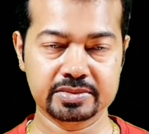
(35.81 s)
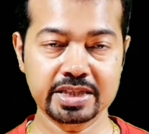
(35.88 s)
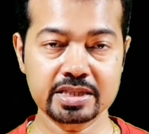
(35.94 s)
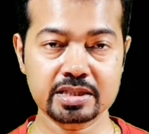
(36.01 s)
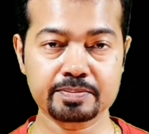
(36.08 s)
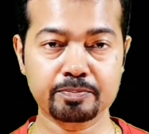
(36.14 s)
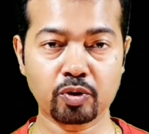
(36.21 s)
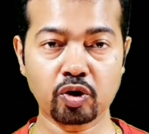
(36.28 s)

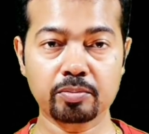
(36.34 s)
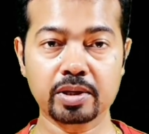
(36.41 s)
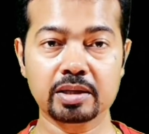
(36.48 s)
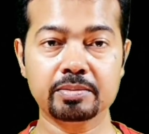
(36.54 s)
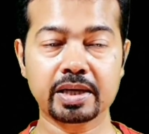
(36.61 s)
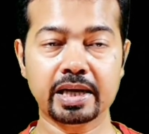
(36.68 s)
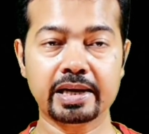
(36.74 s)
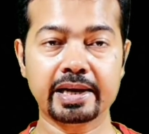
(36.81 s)
इस
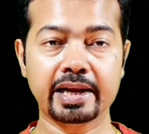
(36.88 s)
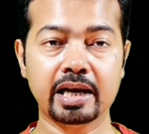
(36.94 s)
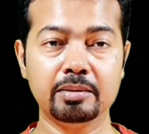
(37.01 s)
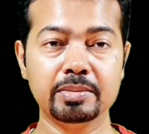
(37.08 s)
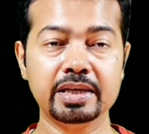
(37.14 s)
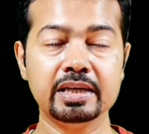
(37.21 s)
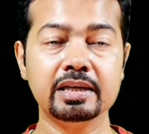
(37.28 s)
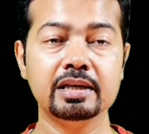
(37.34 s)
प्रॉब्लम का नाम
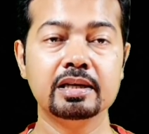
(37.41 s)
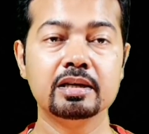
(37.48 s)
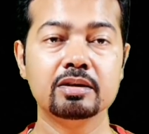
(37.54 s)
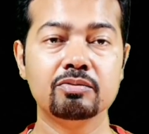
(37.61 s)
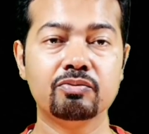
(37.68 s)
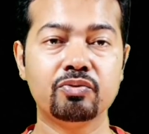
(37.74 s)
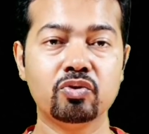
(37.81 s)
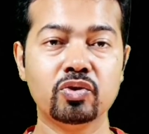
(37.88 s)
है
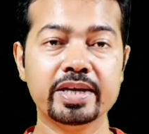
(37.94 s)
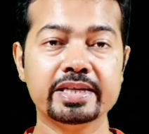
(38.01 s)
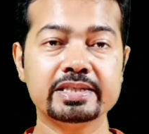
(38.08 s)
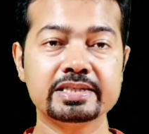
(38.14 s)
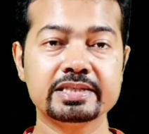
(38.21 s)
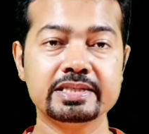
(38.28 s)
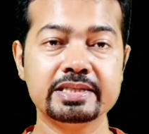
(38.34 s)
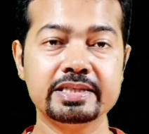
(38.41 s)

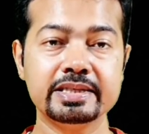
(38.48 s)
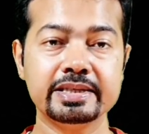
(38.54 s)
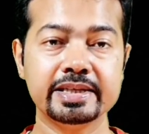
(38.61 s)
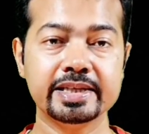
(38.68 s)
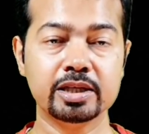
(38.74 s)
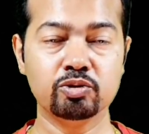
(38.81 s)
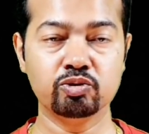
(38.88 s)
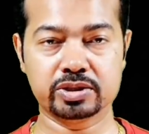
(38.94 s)
फ्लुएंसी
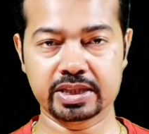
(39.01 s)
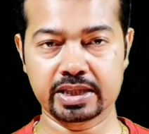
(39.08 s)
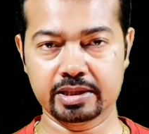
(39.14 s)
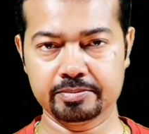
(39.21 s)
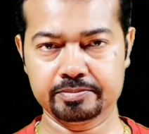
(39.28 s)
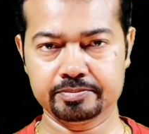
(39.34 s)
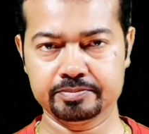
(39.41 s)
इल्यूशन